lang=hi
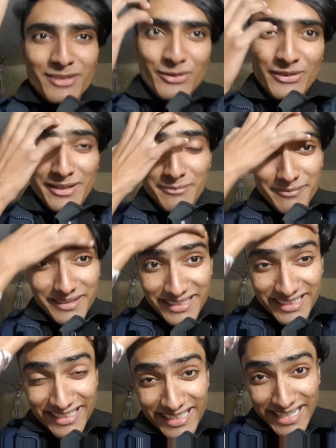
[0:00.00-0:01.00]
तो अम्मी
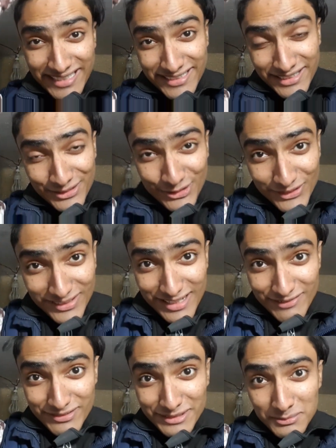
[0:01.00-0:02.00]
का रिएक्शन तो
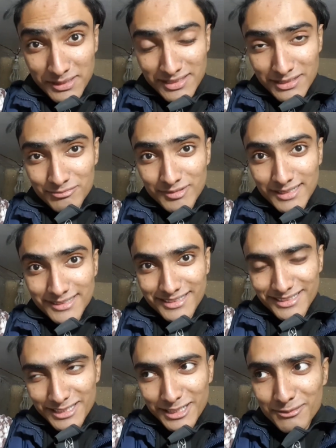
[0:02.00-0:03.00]
काफ़ी मतलब
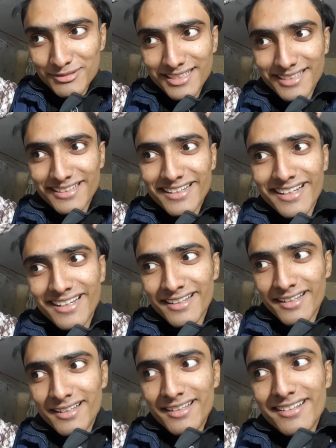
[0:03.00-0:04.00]
अजीब सा था
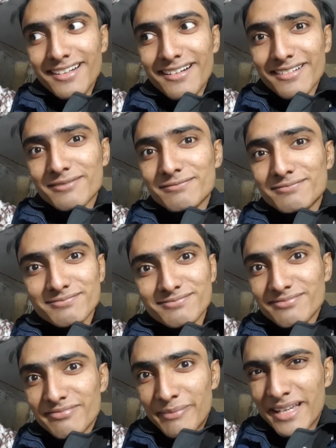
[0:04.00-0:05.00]
तो
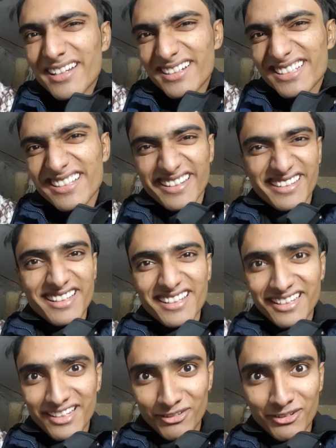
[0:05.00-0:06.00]
मैंने कट कर दिया
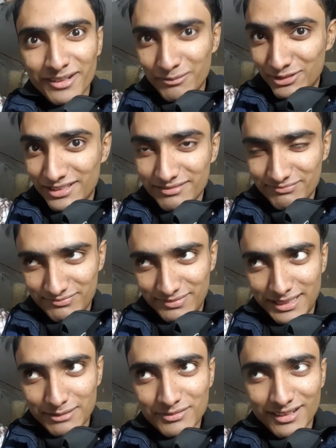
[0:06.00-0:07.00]
लेकिन उन्होंने मुझे
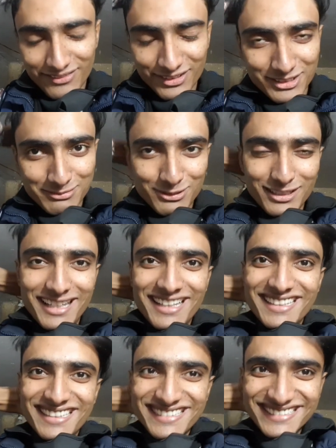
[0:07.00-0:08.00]
मतलब काफ़ी कुछ बोला
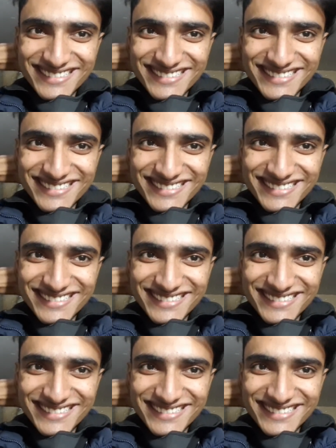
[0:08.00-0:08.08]
है